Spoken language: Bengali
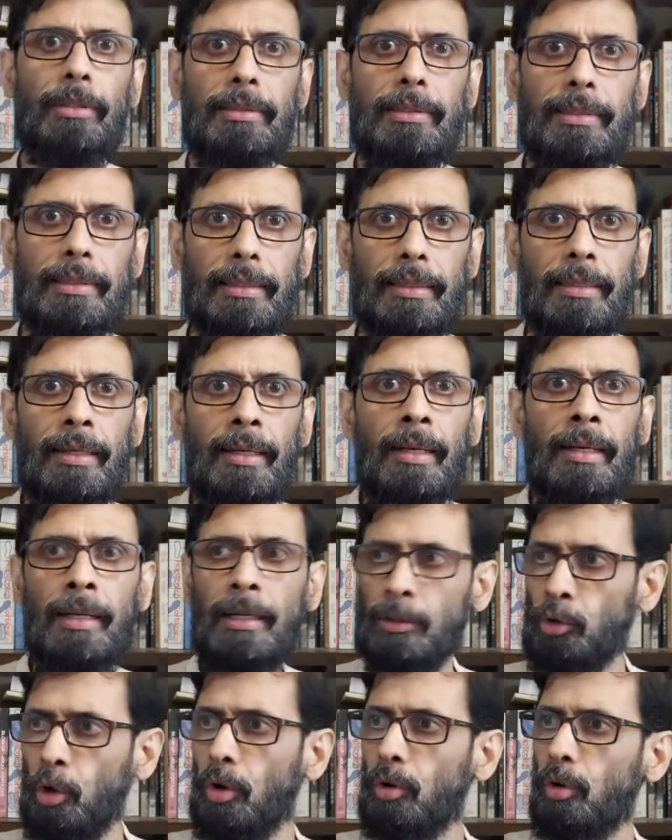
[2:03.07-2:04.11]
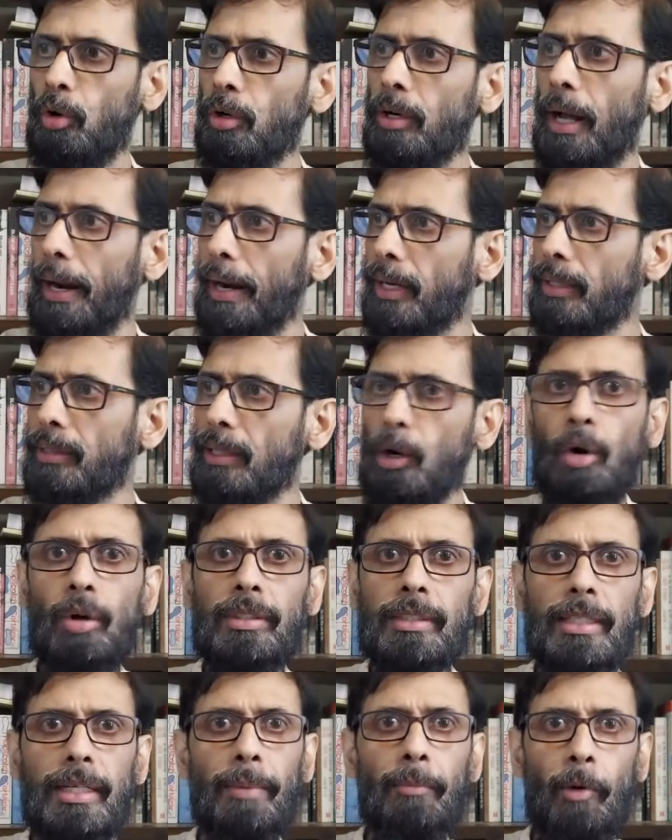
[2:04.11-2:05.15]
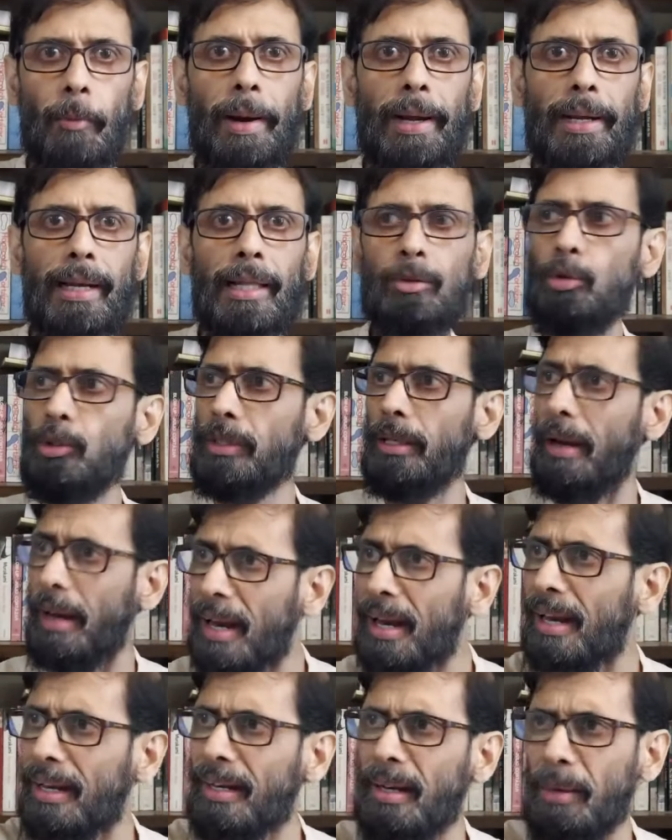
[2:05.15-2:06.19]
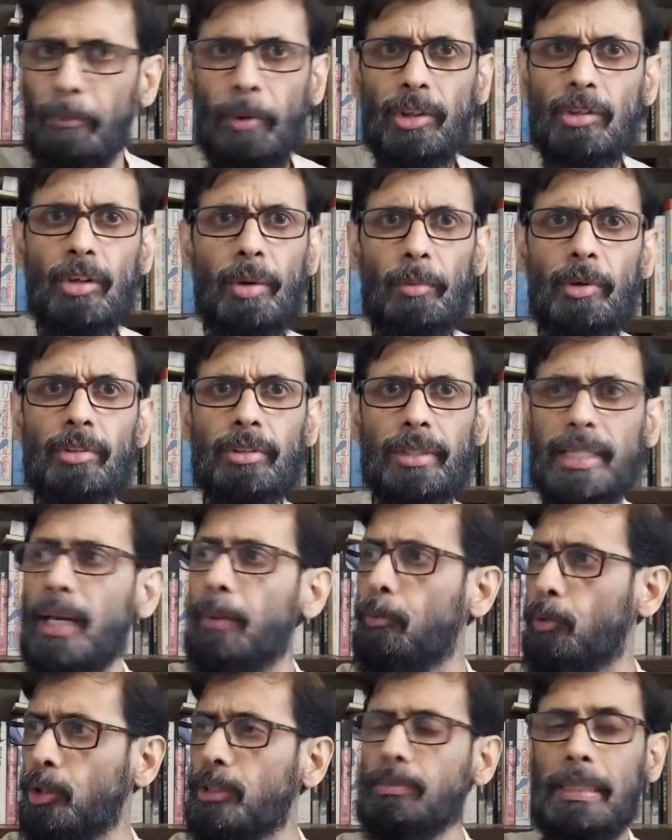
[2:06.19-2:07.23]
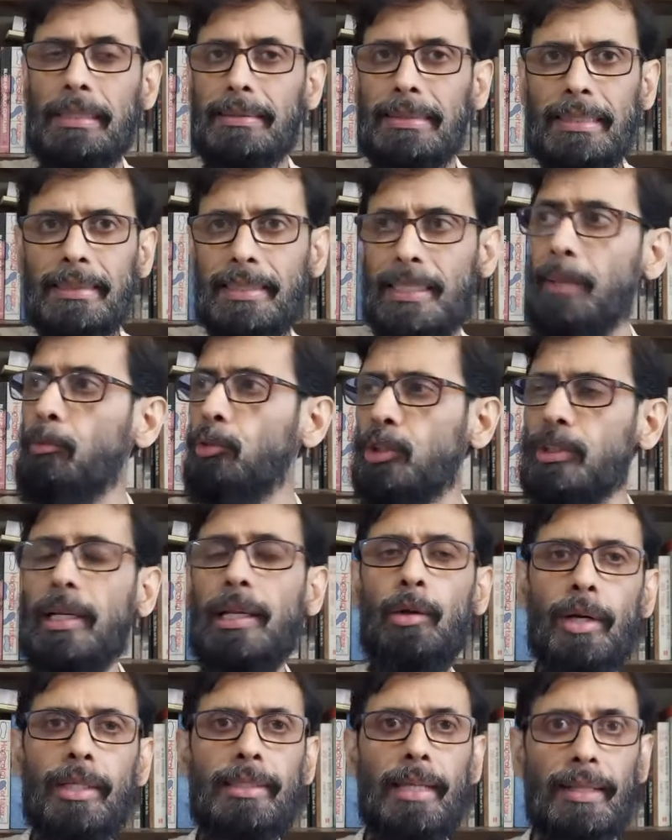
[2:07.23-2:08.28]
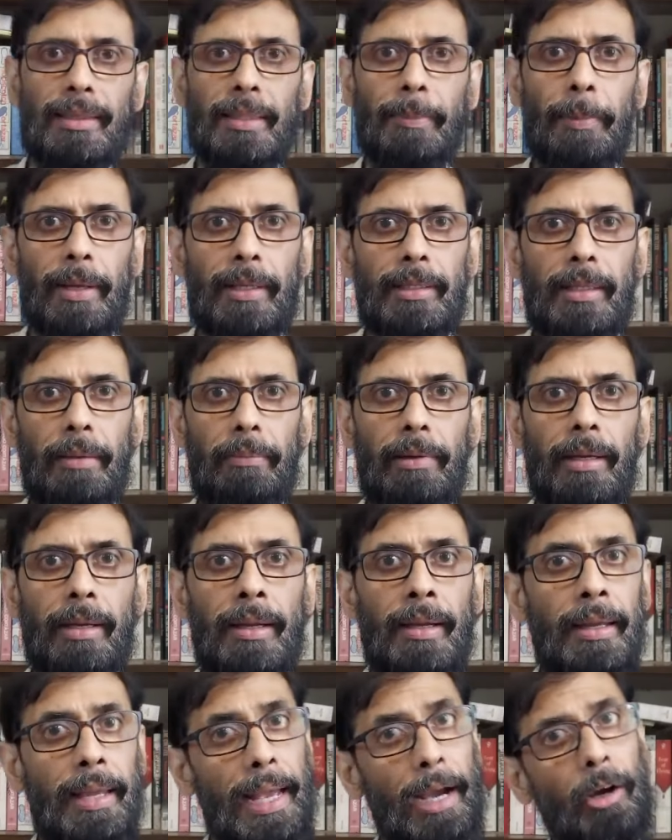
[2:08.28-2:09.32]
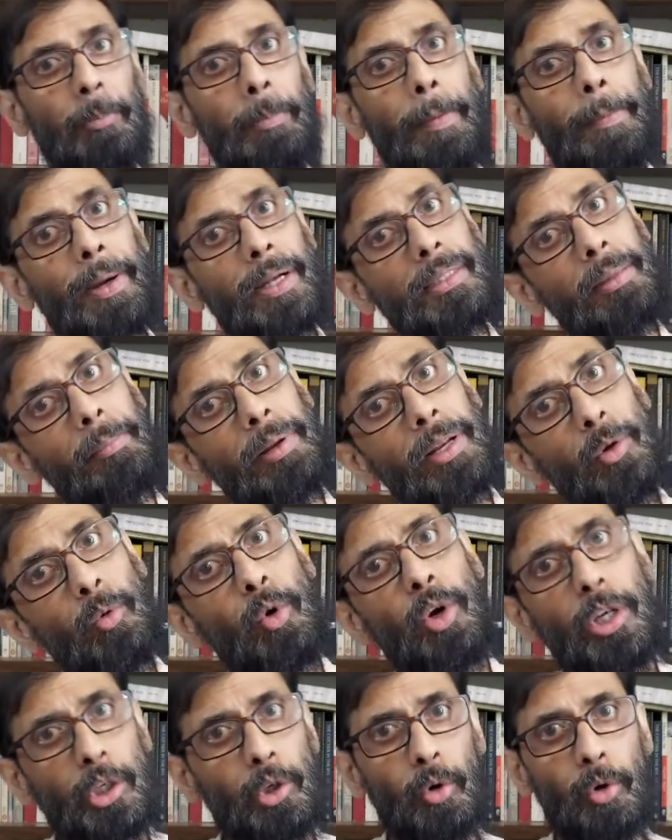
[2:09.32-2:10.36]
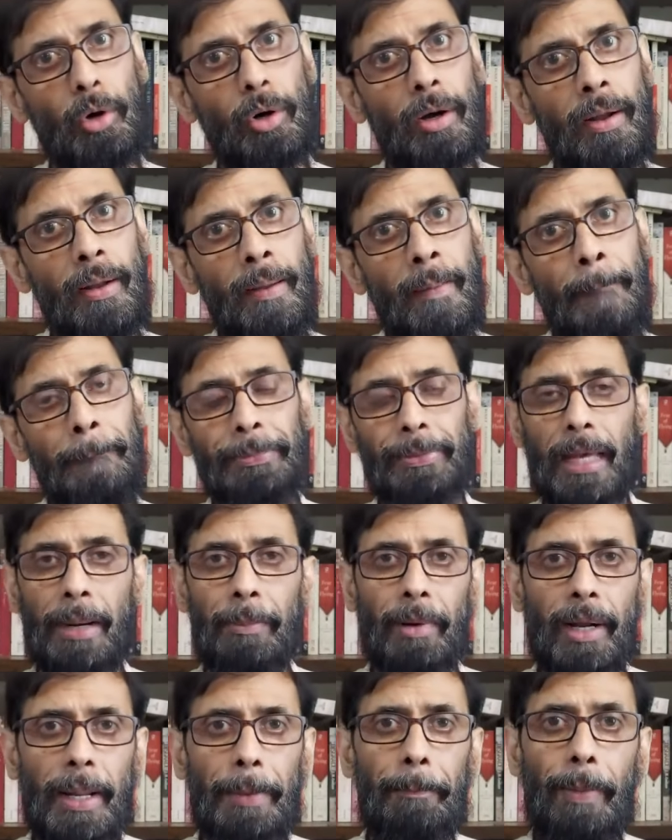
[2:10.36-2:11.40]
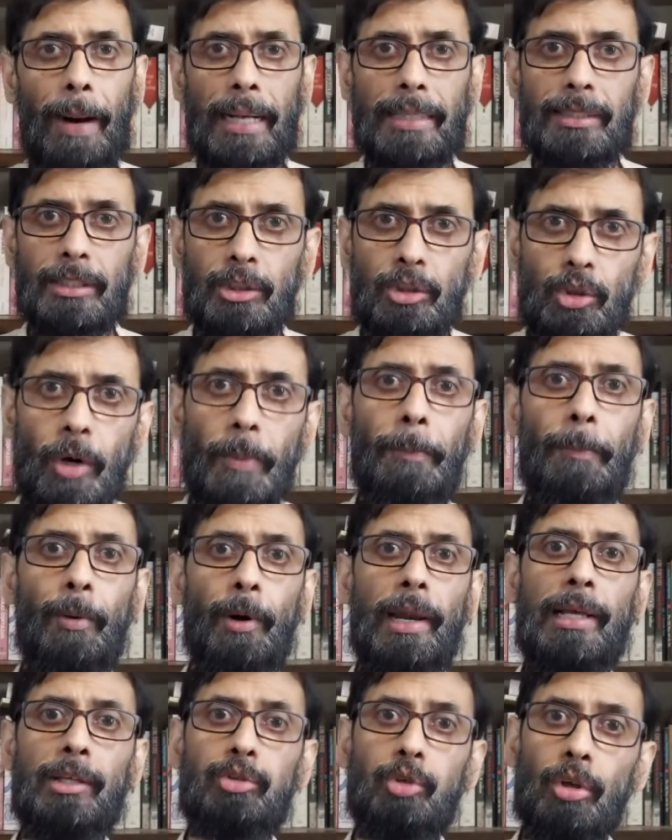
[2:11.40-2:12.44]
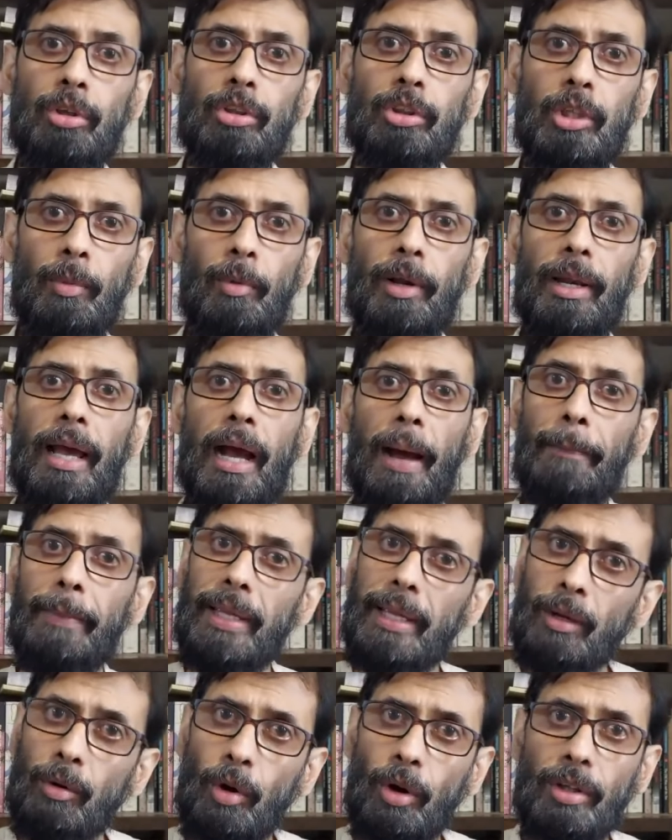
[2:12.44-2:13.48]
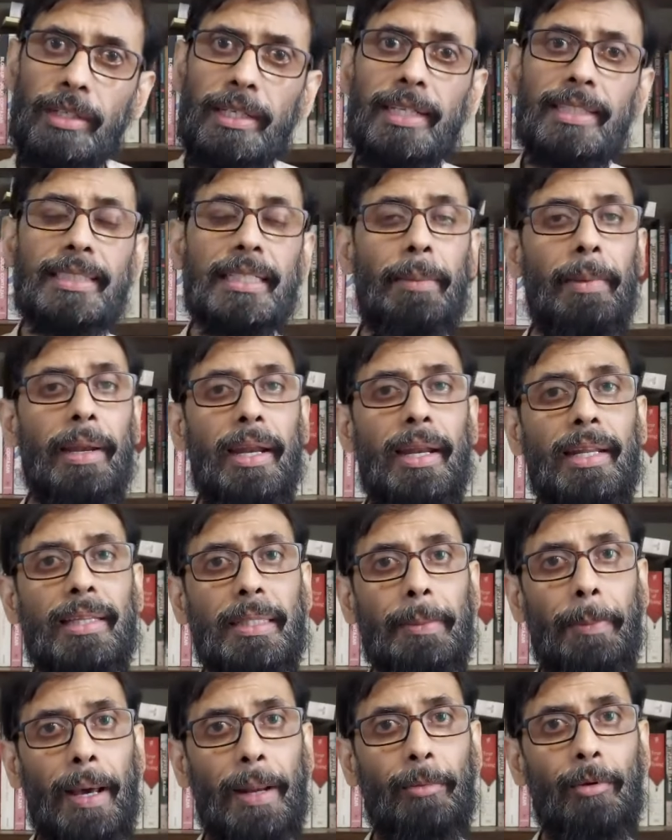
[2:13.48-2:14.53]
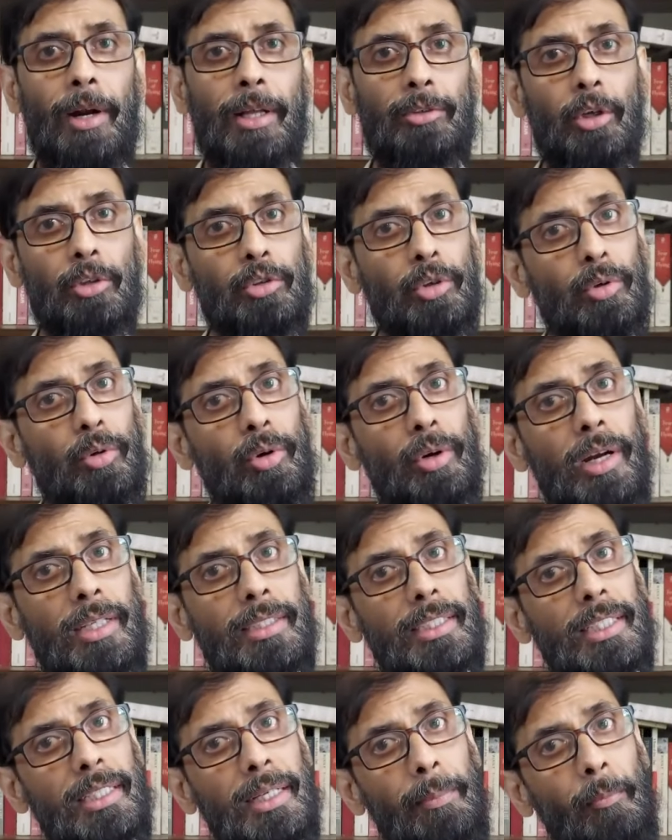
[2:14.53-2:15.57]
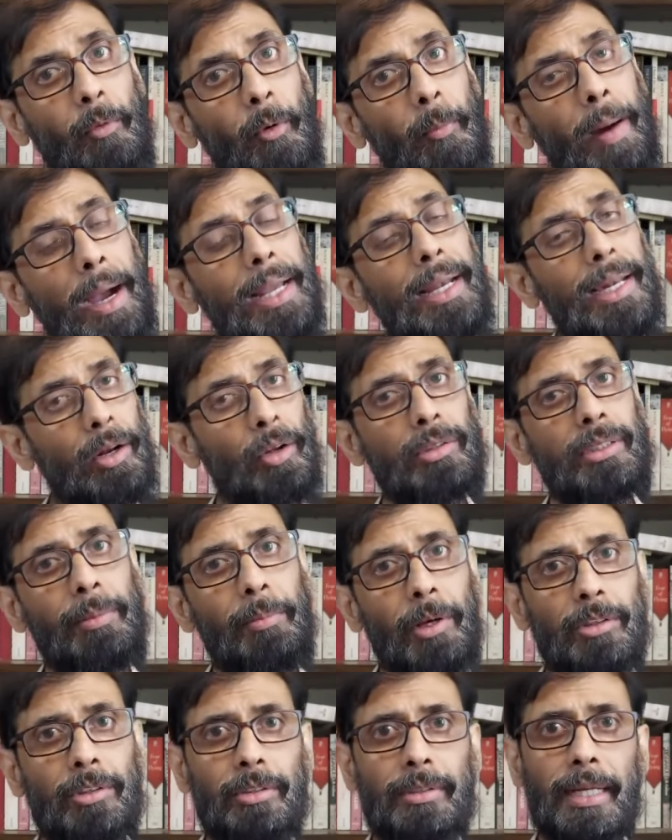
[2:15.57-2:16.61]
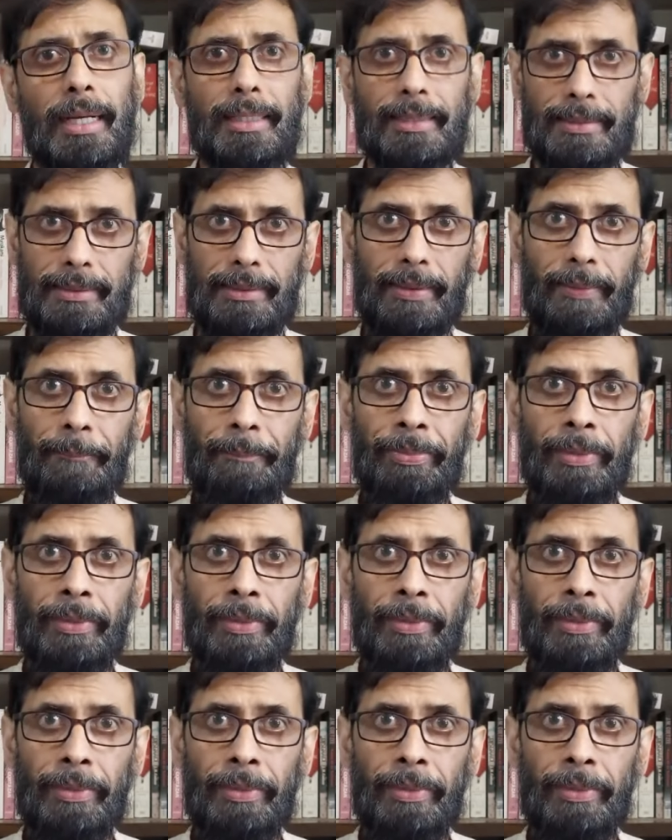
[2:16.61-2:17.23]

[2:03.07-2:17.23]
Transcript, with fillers: করছি তখন আরেকটা লোক সেটা মোবাইলে তুলছে রে বন্ধ বন্ধ কী কী মুশকিল লোকে জানতে পেরে যাবে এখন ব্যাপারটা তার মানে উল্টো তার মানে বাস্তব বলে সত্য বলে আমি কোনো জিনিসকে মেনে নিতে পারবো না যতক্ষণ না সেটা মোবাইল নথিবদ্ধ থাকছে